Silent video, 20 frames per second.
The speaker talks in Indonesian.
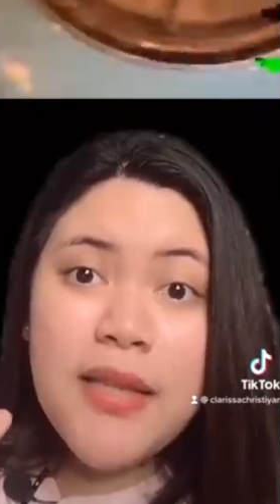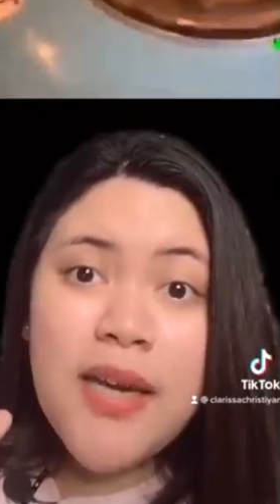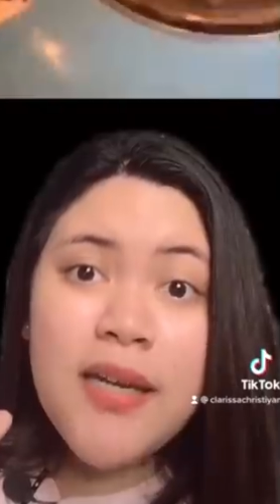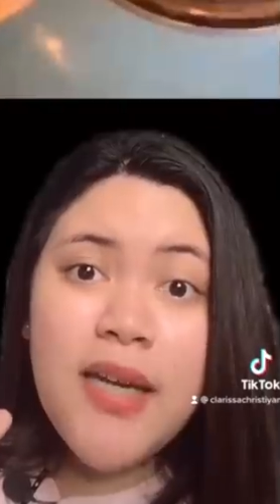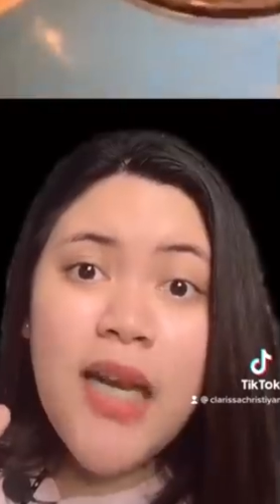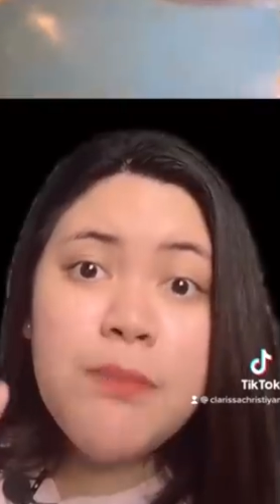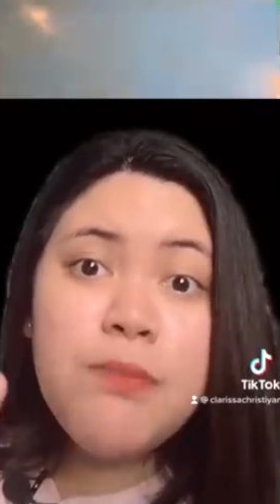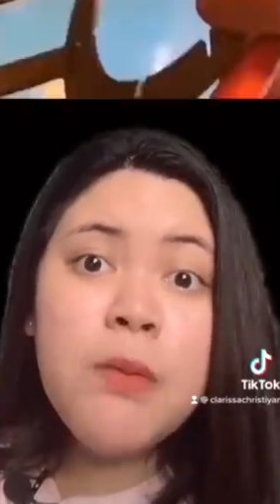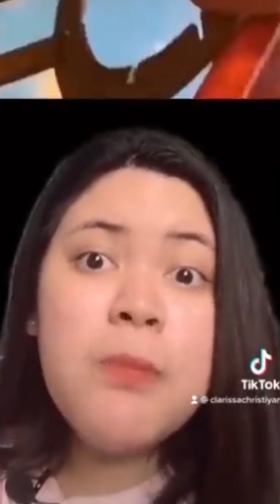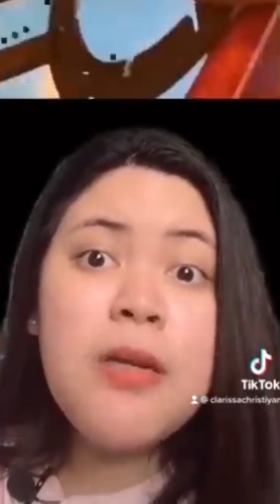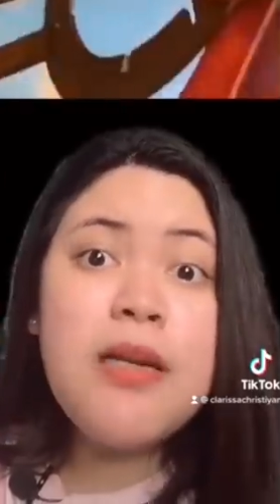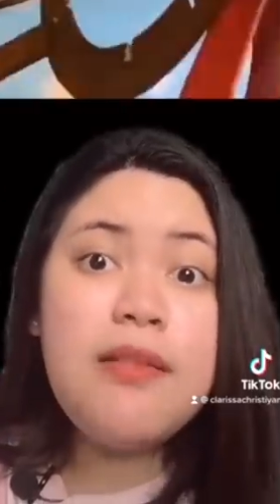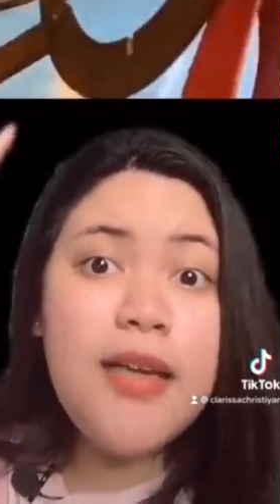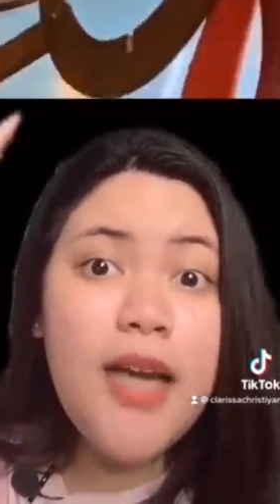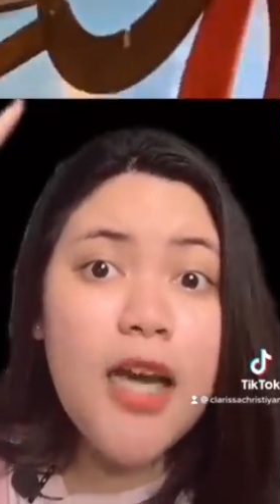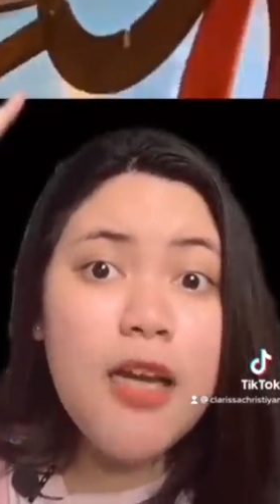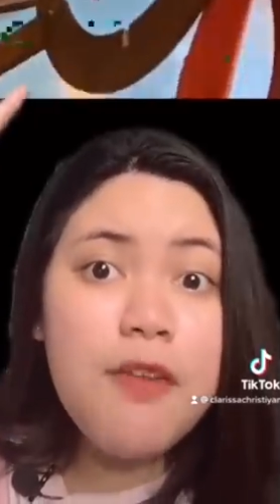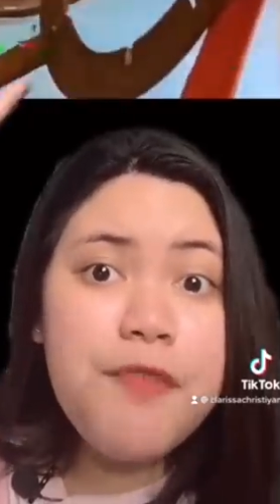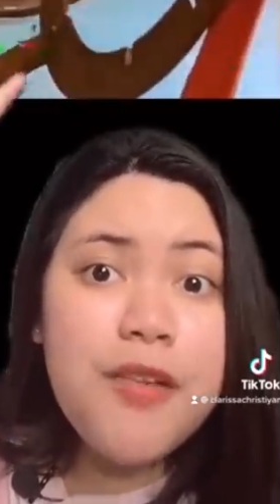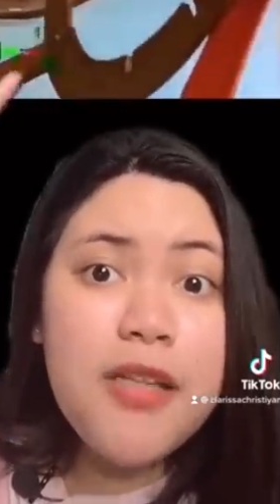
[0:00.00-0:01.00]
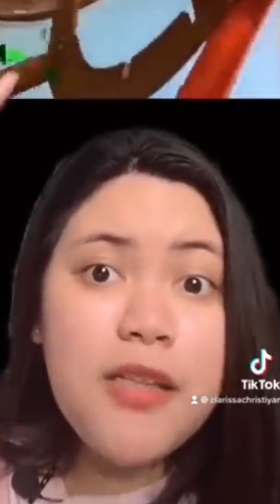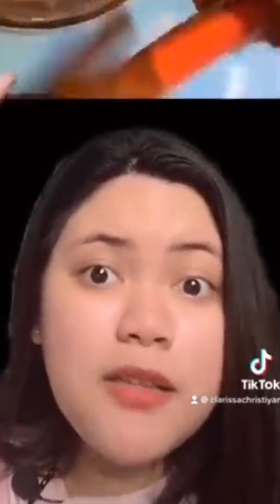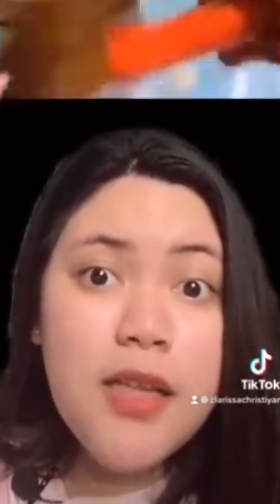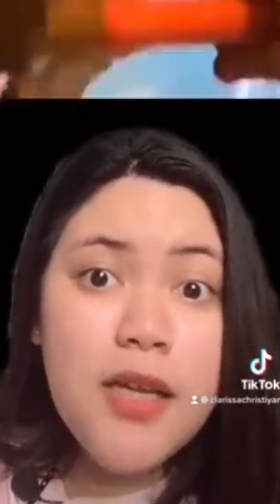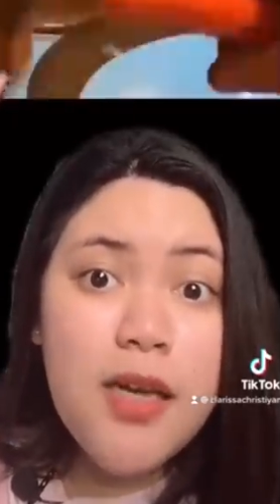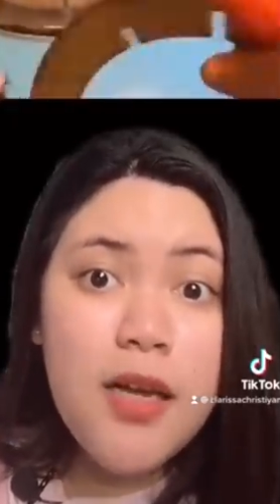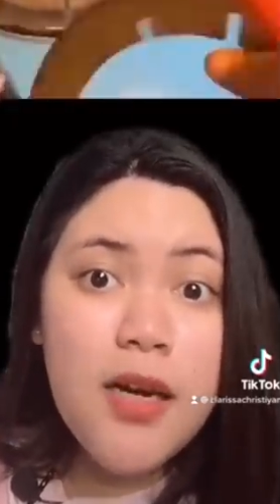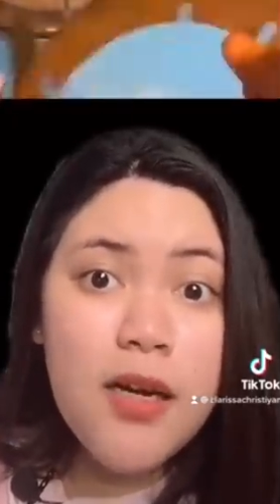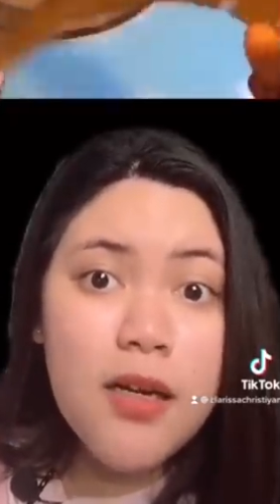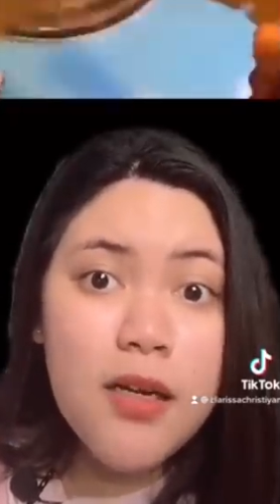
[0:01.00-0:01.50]
adalah membersihkan
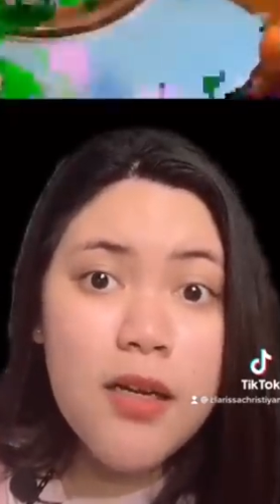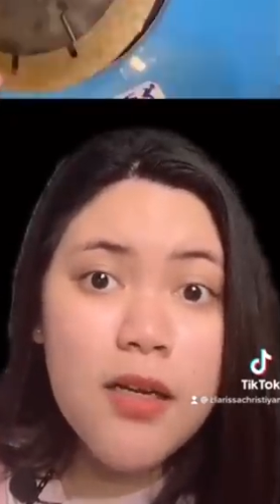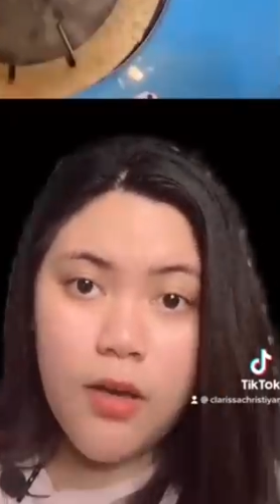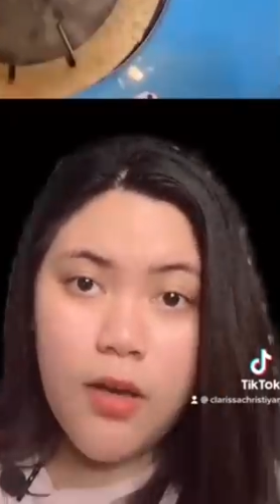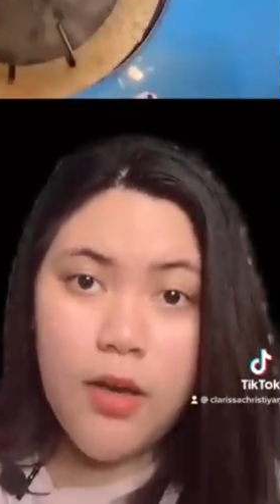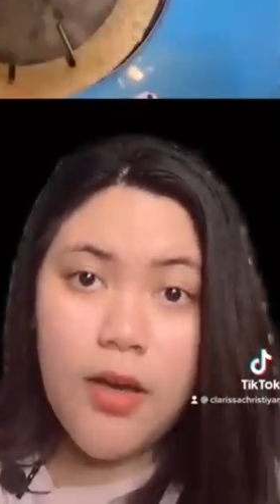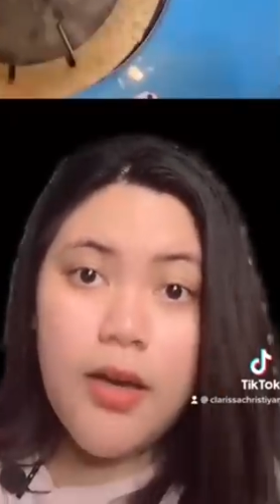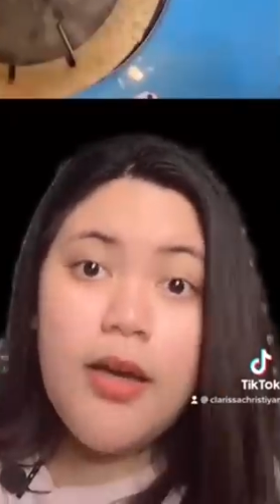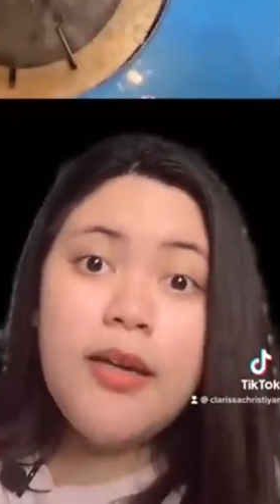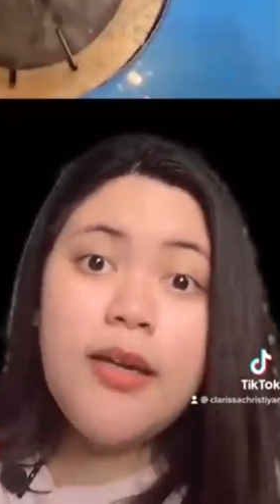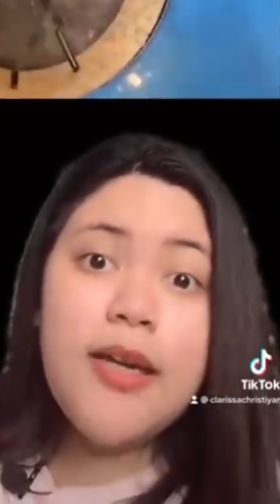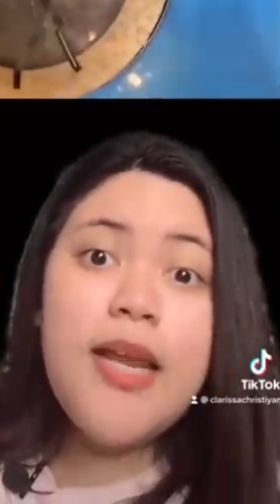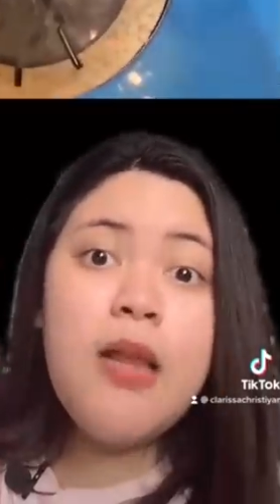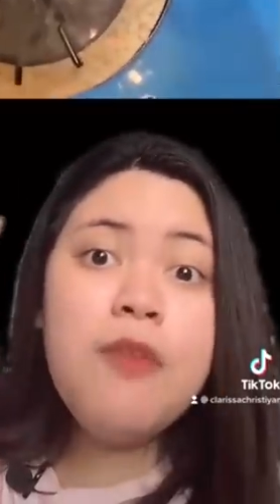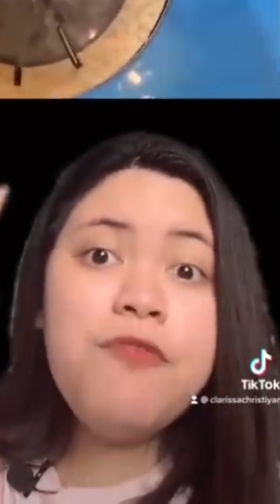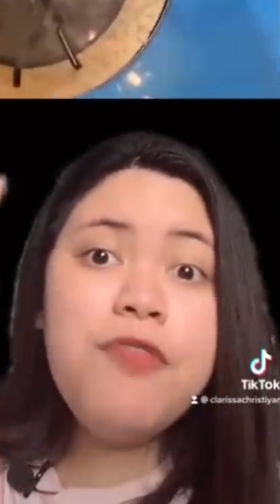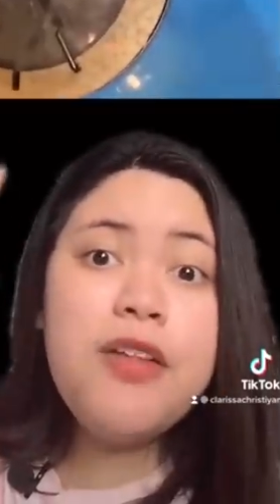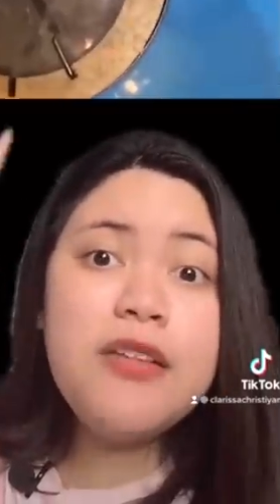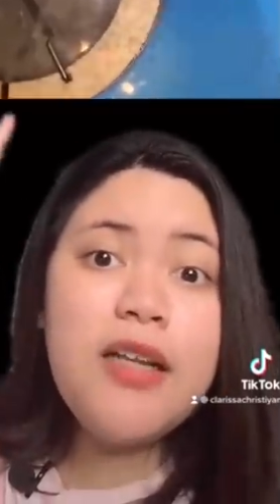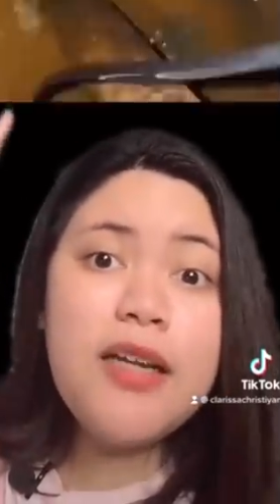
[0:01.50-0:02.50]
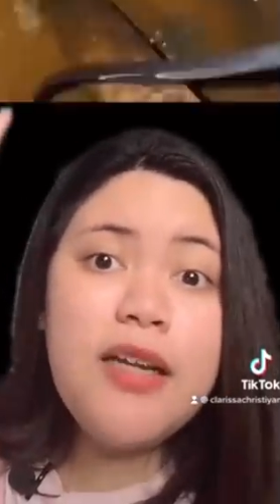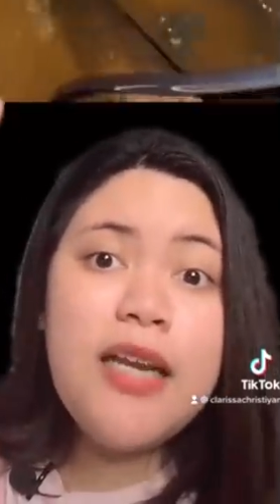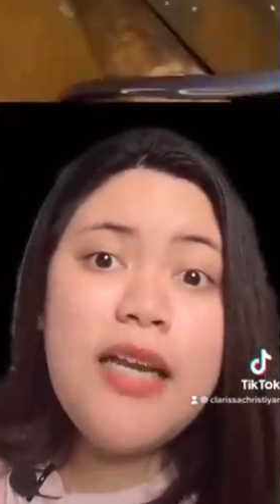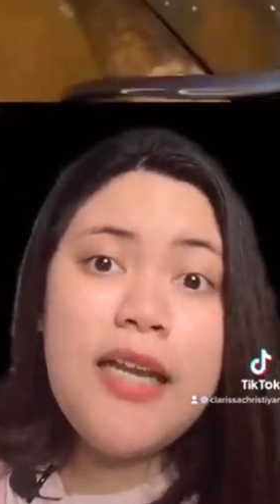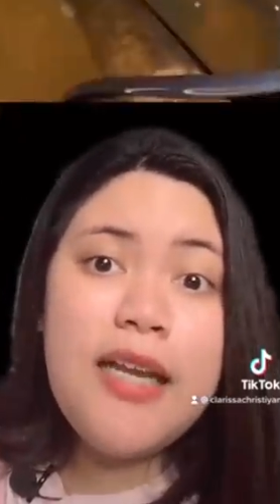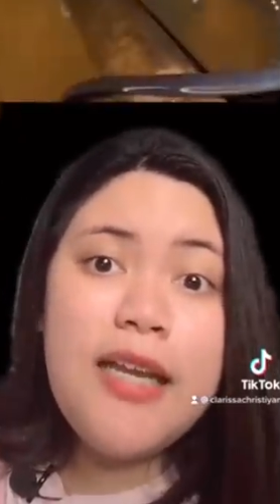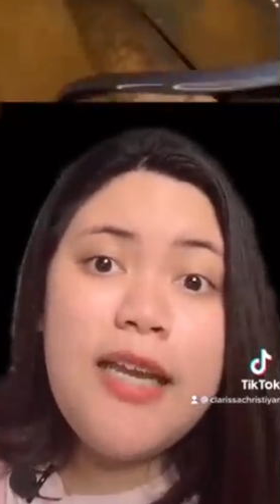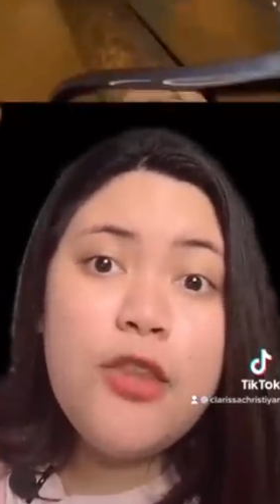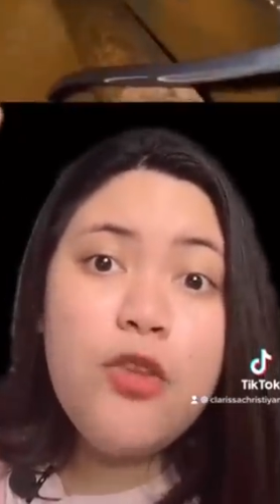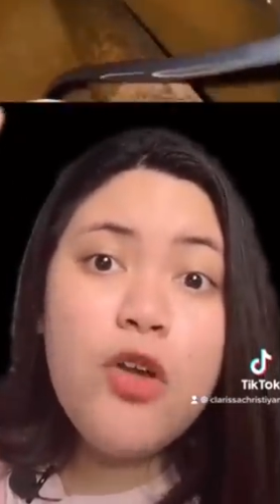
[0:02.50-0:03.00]
filter. Di dalam filter
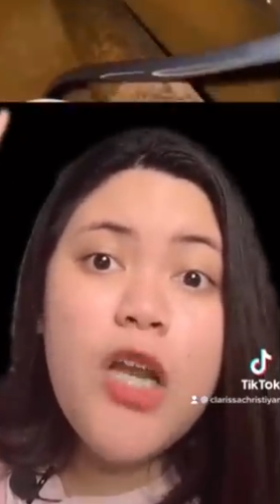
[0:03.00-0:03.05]
ini itu